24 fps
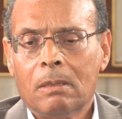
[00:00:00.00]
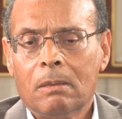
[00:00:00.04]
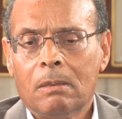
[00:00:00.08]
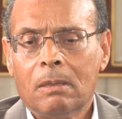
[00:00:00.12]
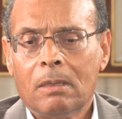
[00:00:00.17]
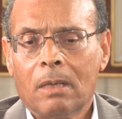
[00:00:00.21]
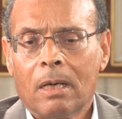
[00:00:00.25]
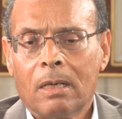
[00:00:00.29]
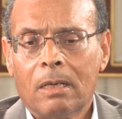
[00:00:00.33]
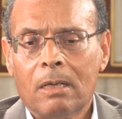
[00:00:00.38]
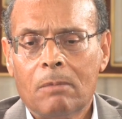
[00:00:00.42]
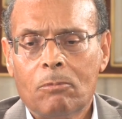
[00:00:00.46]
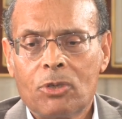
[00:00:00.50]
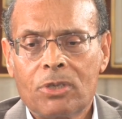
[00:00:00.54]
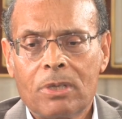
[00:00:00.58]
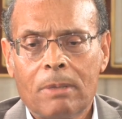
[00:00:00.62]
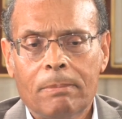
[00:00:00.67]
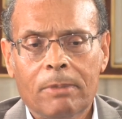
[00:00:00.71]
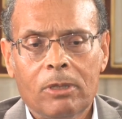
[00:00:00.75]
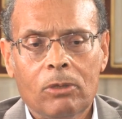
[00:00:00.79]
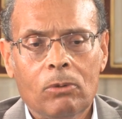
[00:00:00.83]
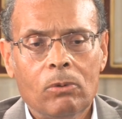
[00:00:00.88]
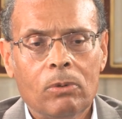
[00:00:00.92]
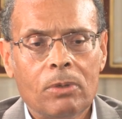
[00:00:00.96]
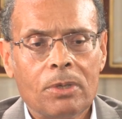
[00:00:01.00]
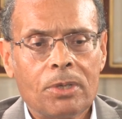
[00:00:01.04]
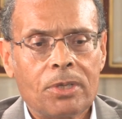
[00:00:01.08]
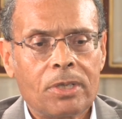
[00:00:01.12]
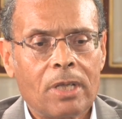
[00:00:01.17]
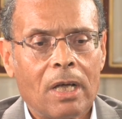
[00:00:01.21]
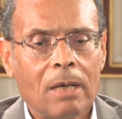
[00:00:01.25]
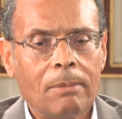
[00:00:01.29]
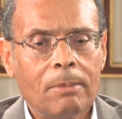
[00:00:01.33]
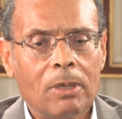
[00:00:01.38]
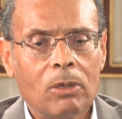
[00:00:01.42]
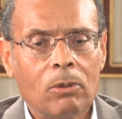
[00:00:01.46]
يعني المستبدون
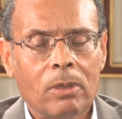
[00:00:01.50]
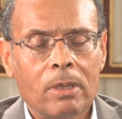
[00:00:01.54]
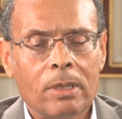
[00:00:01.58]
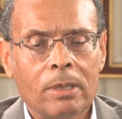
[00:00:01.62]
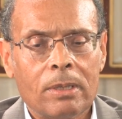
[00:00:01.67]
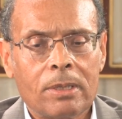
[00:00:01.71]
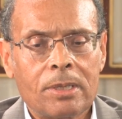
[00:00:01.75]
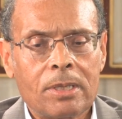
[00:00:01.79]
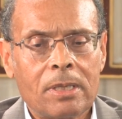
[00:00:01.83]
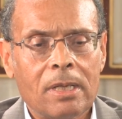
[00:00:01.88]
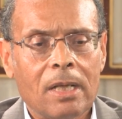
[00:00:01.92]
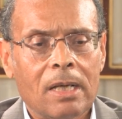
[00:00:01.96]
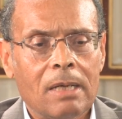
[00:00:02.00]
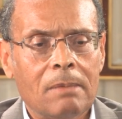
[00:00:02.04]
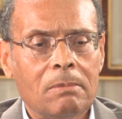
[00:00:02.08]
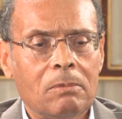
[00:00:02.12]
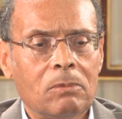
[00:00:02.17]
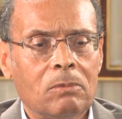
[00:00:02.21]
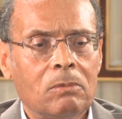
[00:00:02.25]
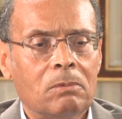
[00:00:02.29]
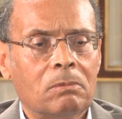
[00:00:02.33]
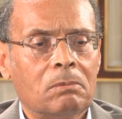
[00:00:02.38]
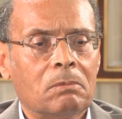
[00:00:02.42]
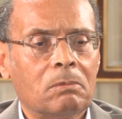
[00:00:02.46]
استعملوا الإسلام